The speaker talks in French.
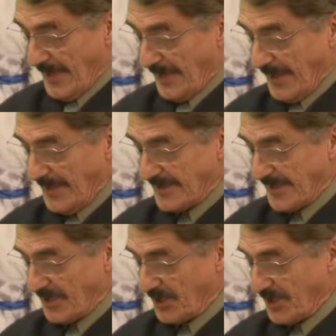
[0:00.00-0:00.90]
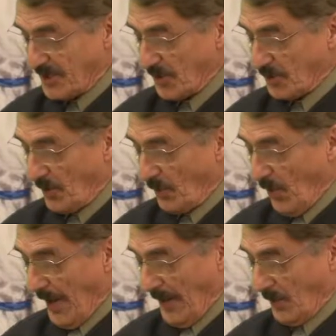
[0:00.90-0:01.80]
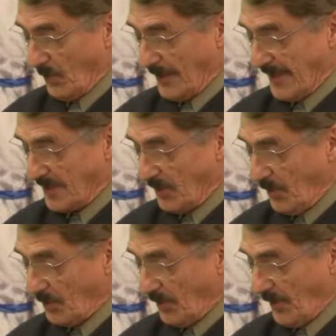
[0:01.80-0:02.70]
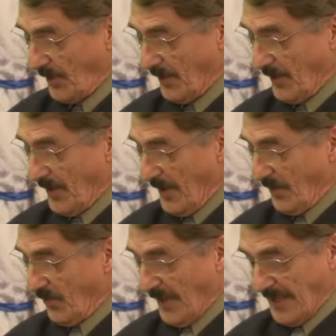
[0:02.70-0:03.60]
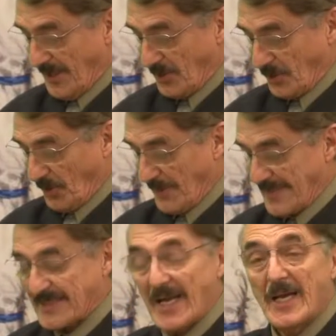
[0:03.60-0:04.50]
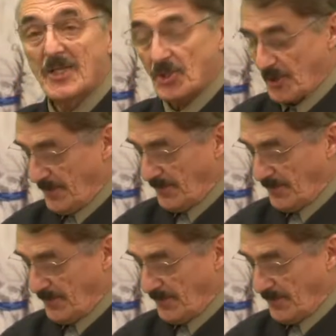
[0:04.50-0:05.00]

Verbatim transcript: qu'il s'agisse de moi ou des autres, voilà notre message,